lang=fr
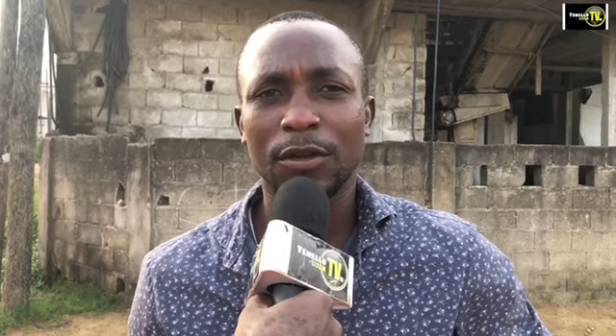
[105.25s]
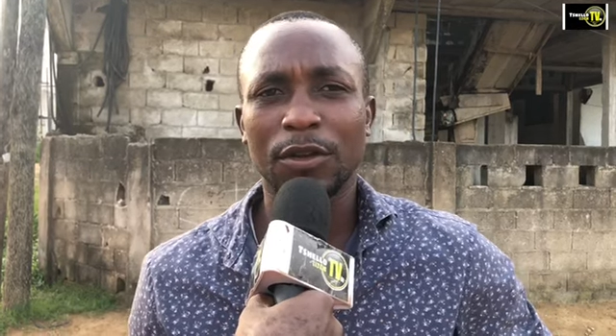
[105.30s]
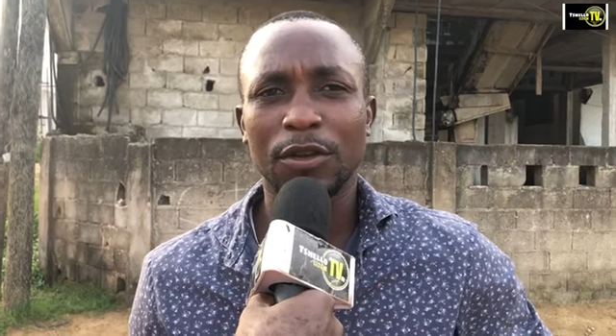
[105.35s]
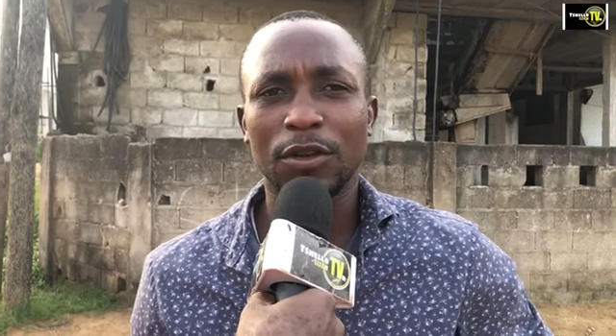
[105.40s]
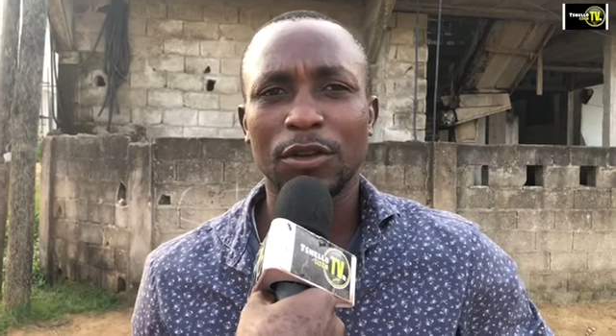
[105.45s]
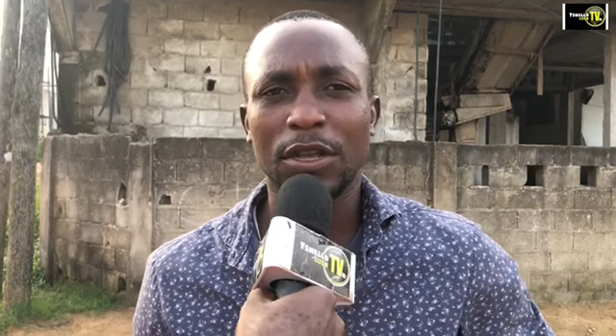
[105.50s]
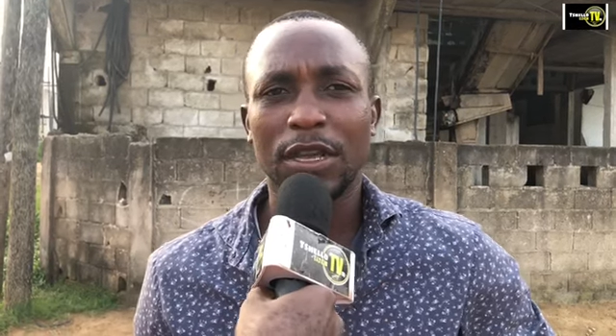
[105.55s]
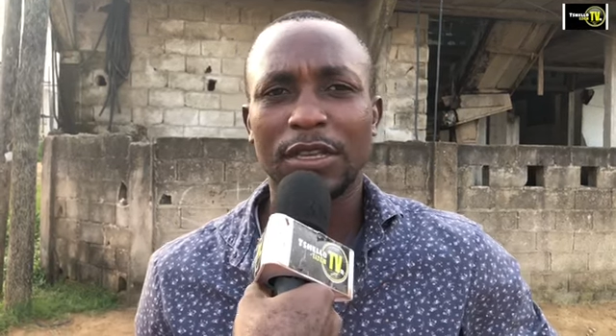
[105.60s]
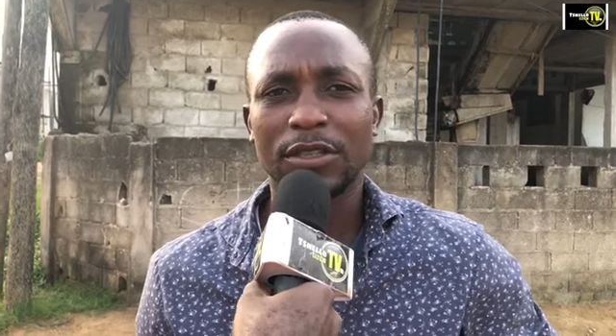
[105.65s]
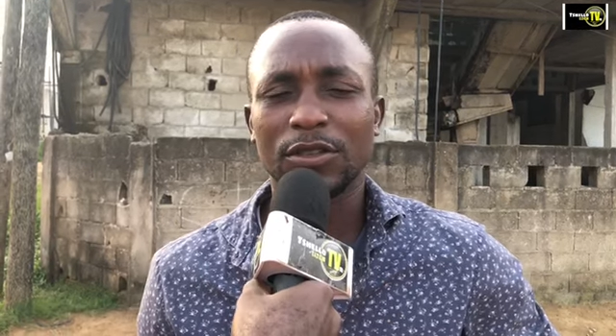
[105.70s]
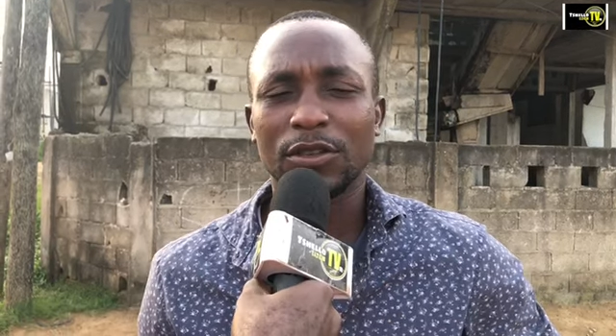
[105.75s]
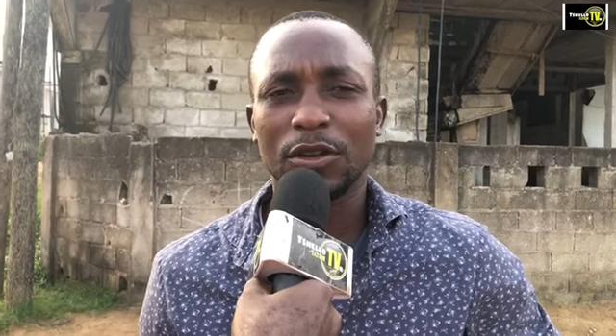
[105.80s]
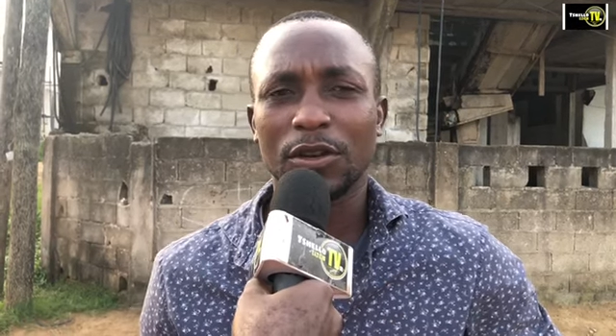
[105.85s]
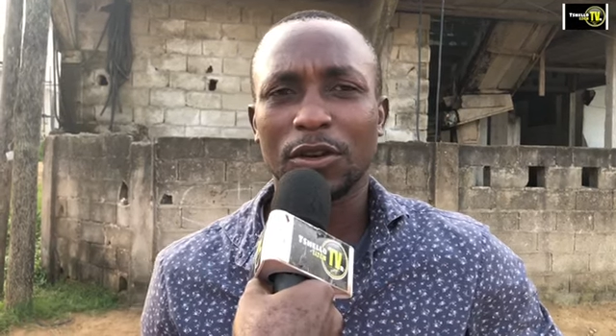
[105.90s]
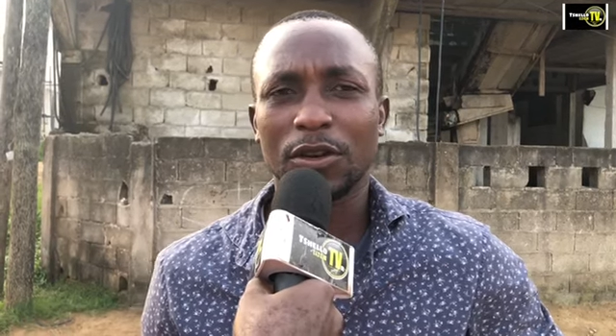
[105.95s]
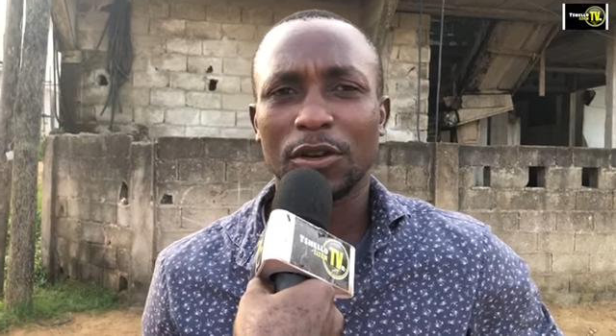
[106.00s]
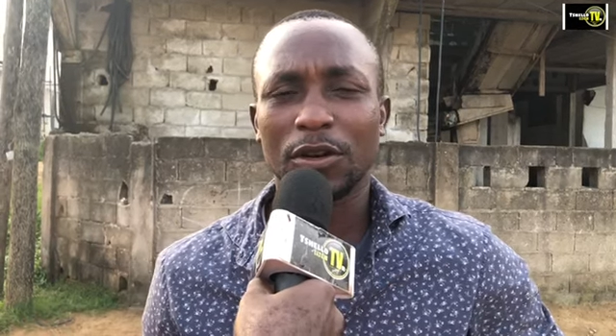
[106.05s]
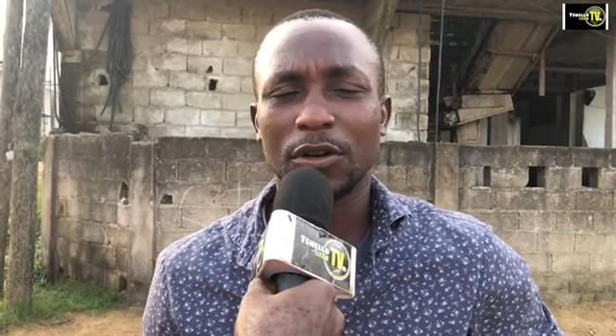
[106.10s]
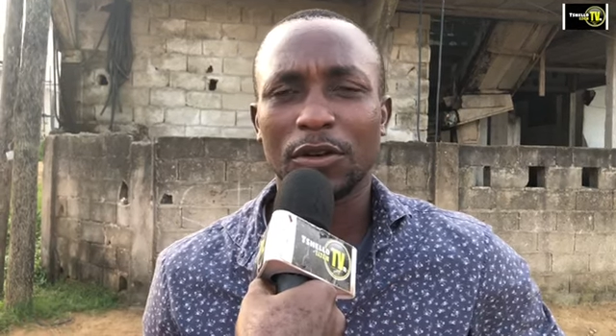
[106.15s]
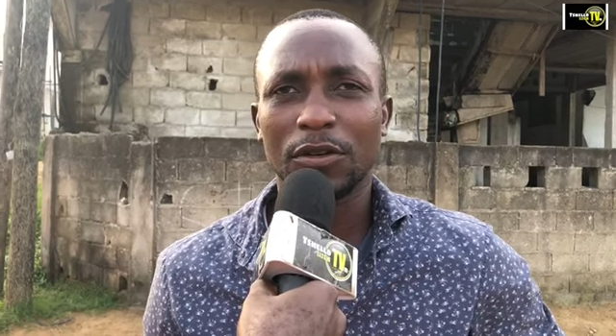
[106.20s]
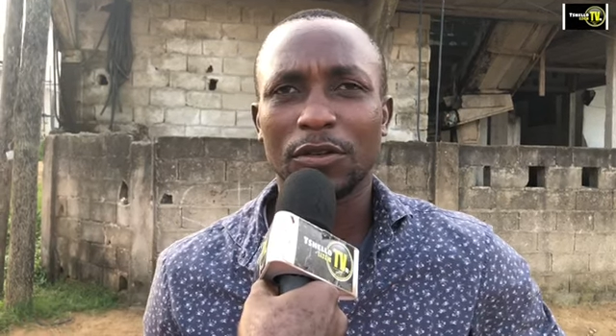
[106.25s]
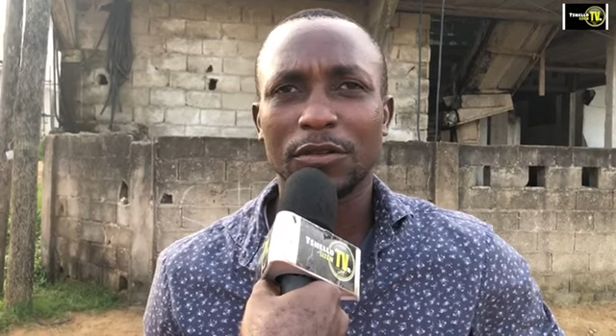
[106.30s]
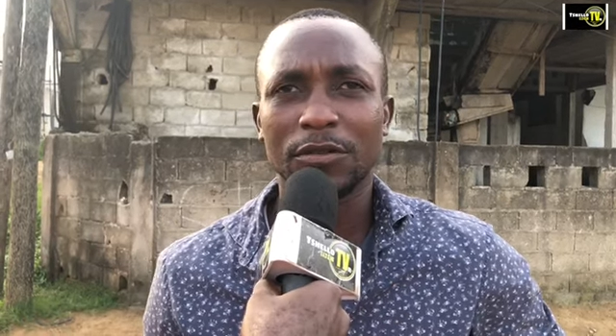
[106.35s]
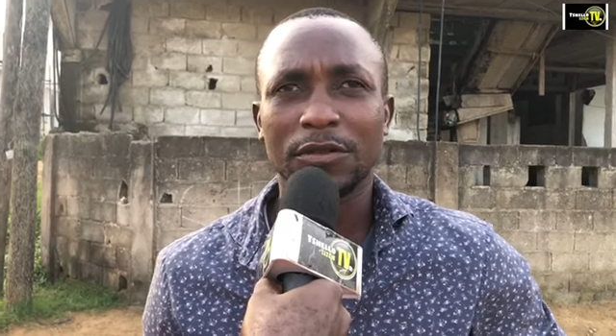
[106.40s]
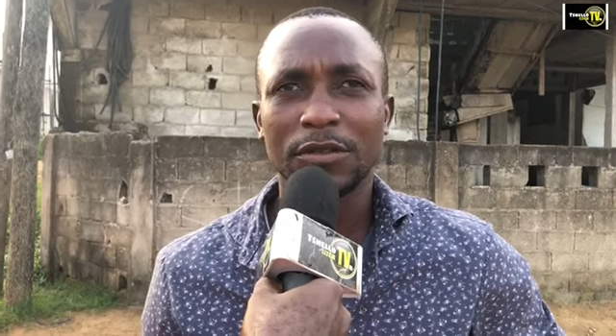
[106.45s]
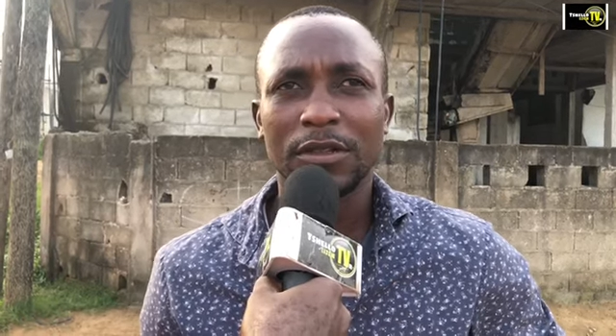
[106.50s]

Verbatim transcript: euh, elles sont,